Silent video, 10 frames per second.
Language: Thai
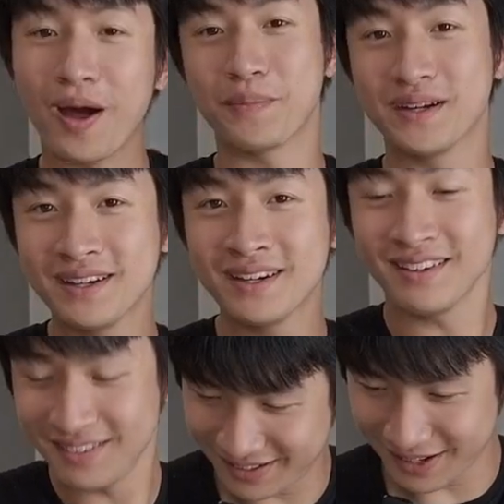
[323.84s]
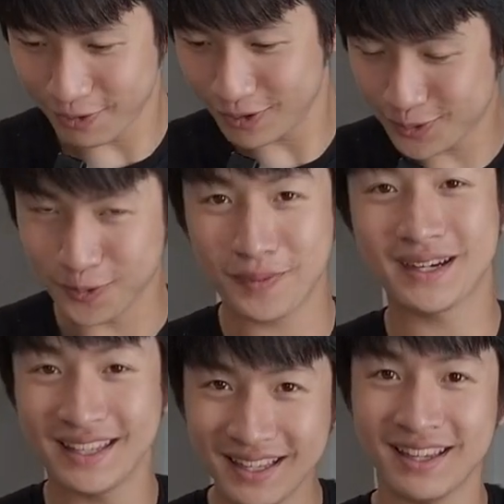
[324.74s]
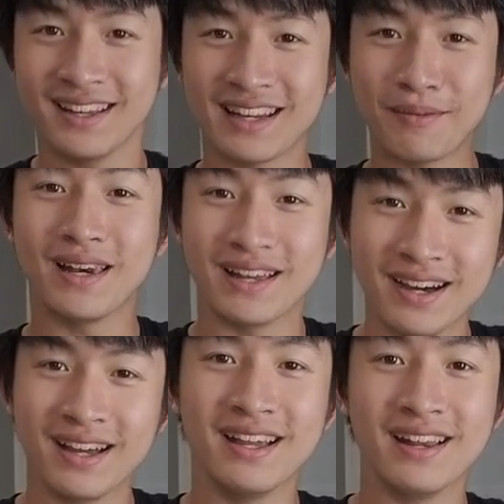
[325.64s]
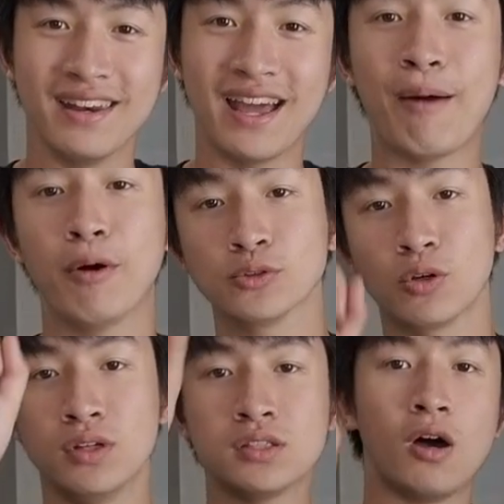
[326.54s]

ดพื้นแล้วก็ถูบางทีถ้ามันเลอะนะครับผมโซนที่